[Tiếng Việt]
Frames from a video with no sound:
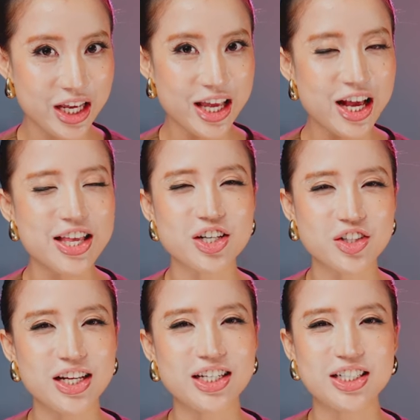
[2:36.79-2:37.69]
do Jolie
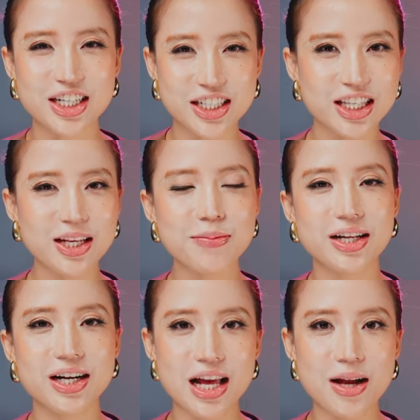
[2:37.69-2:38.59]
trực tiếp đứng
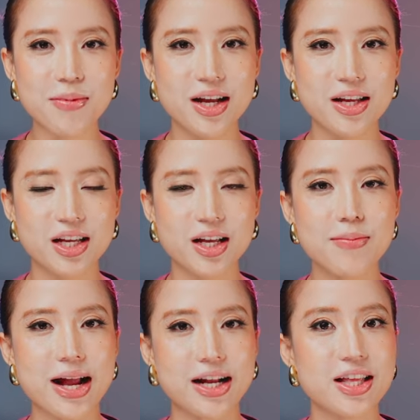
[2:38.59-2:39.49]
lớp, thì các bạn
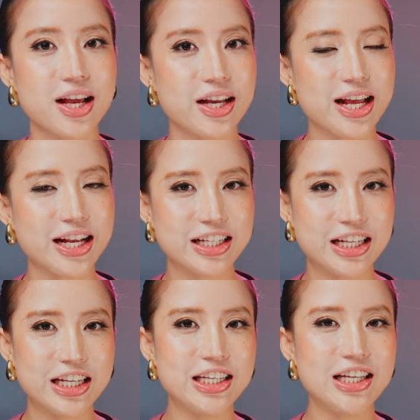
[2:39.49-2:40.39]
có thể đăng ký